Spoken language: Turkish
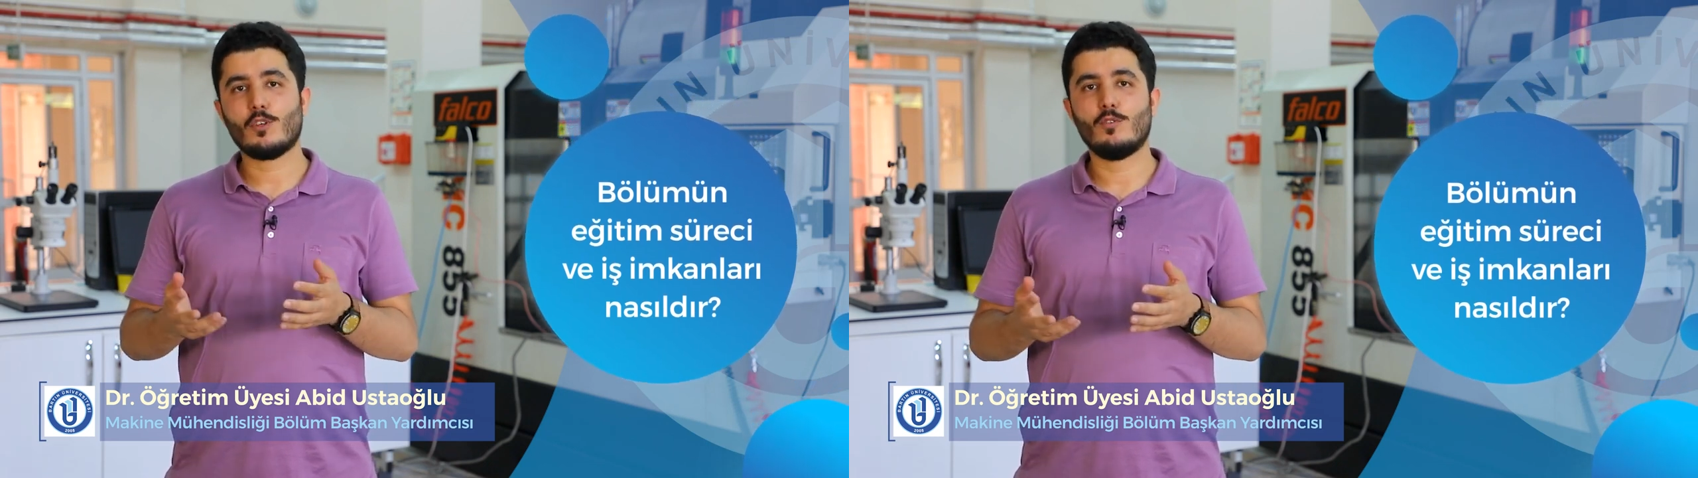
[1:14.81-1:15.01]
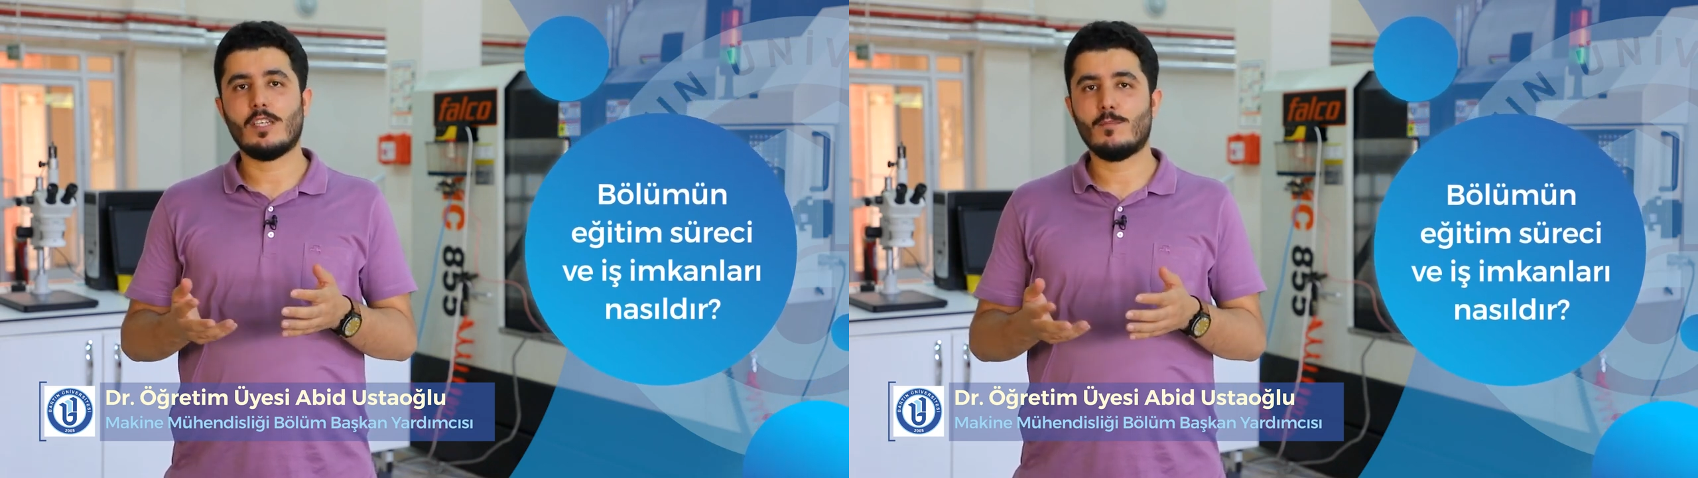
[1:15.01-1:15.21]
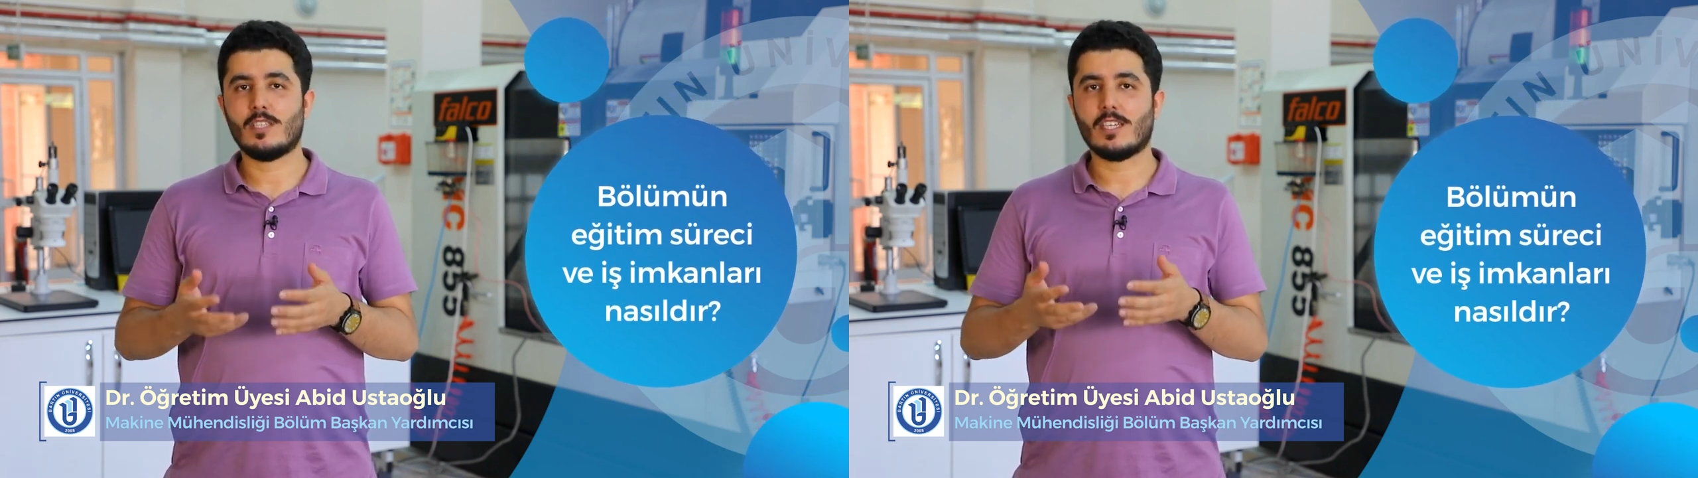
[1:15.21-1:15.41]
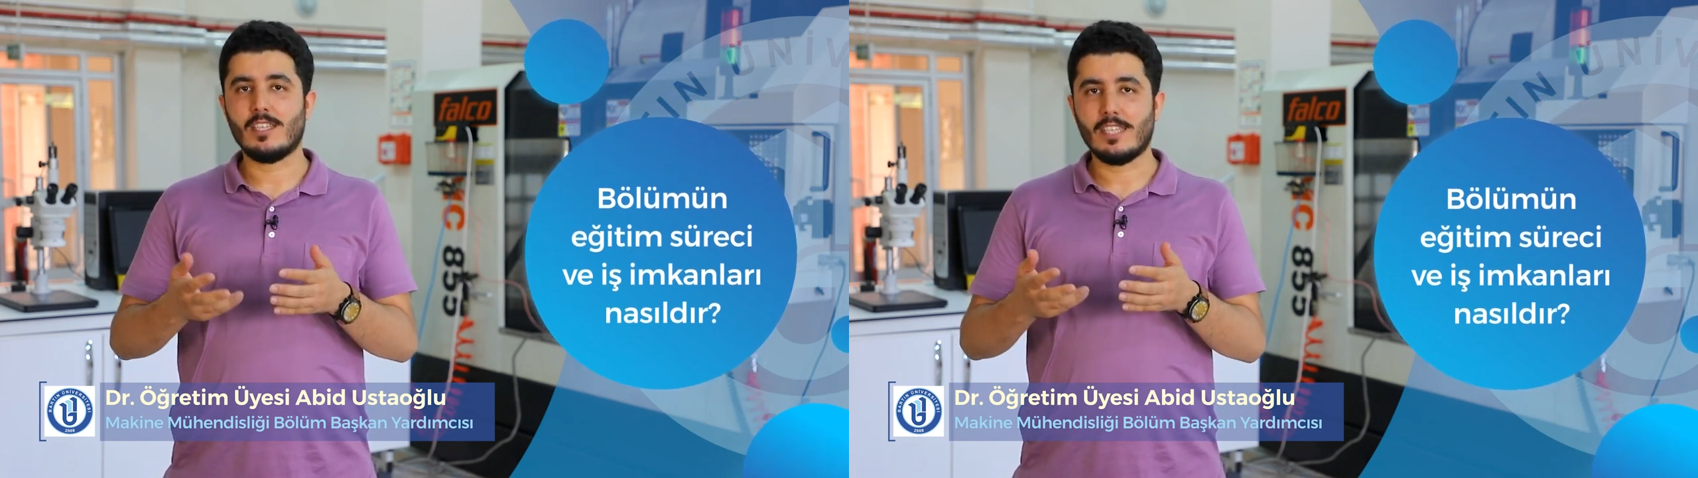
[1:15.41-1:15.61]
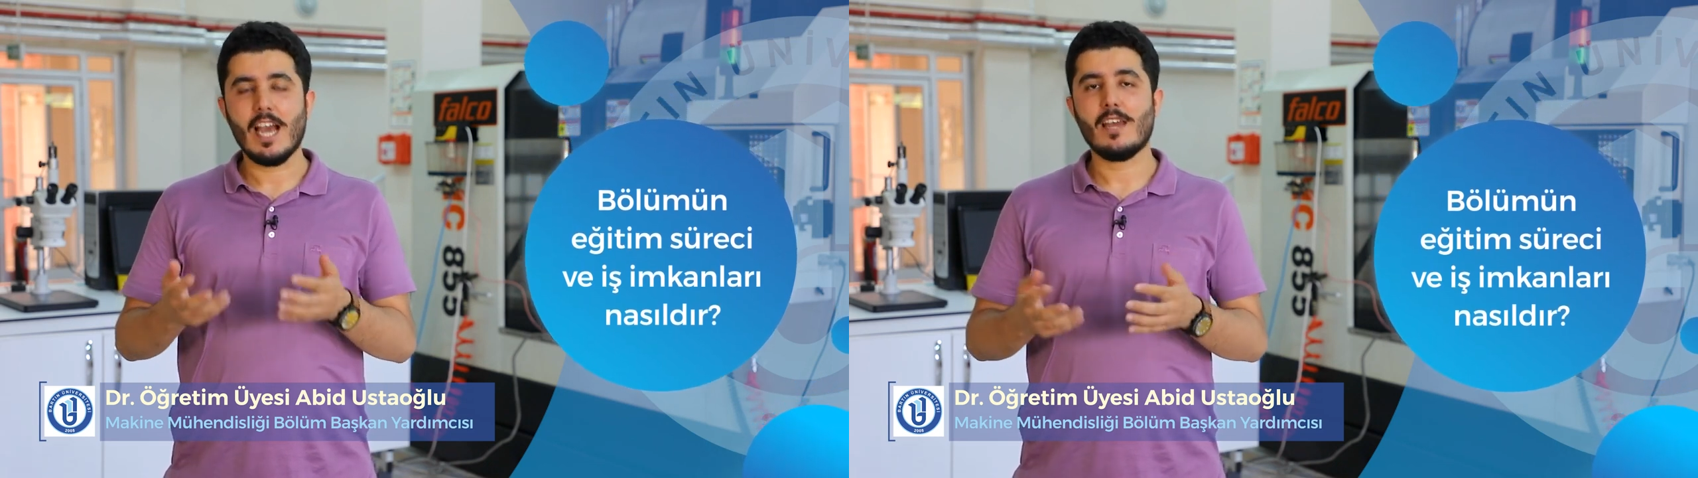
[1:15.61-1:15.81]

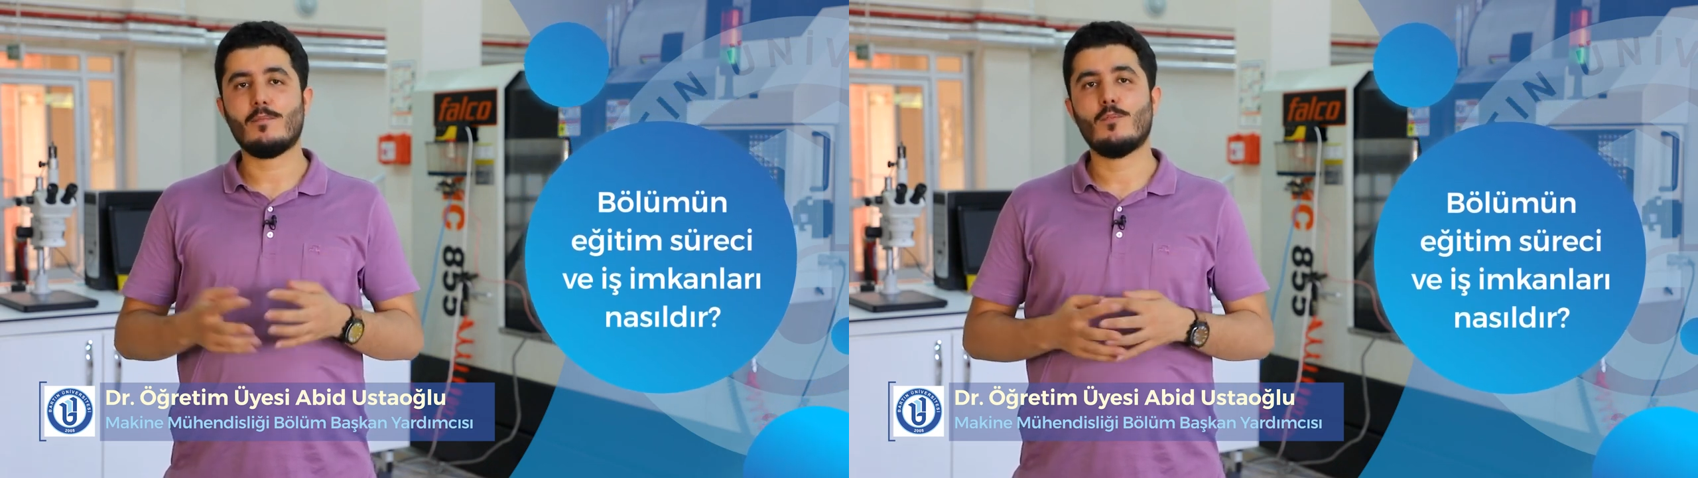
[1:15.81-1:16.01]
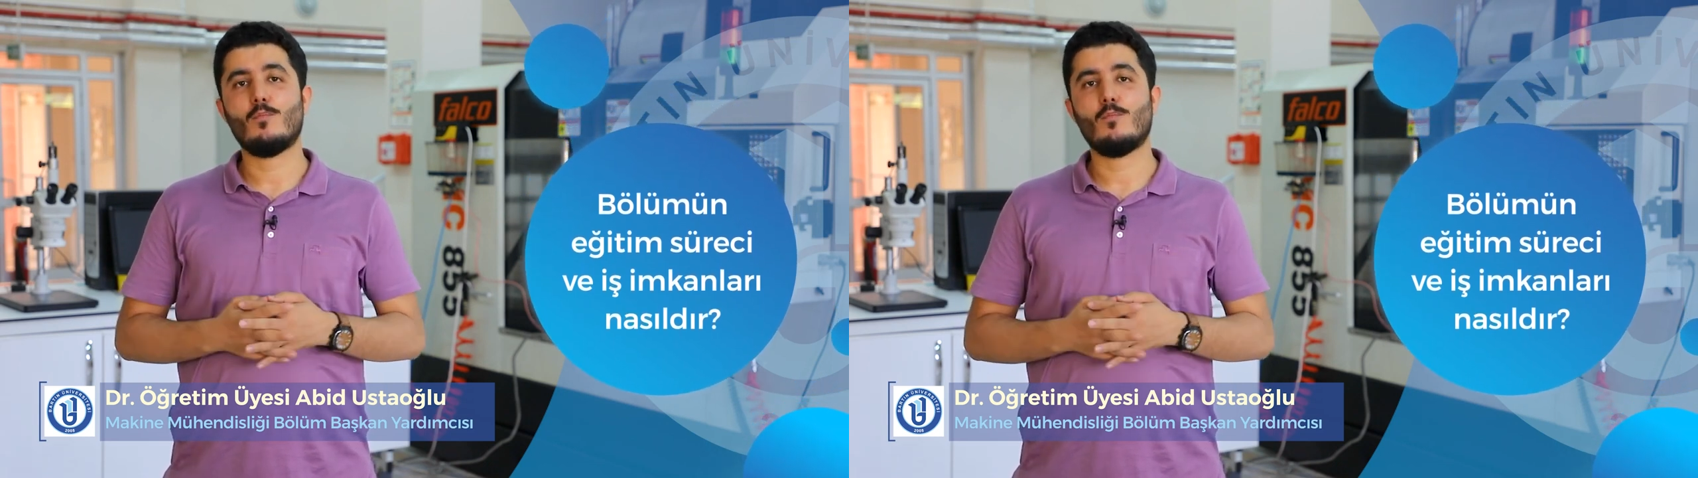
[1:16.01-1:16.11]
fakültemizdeki diğer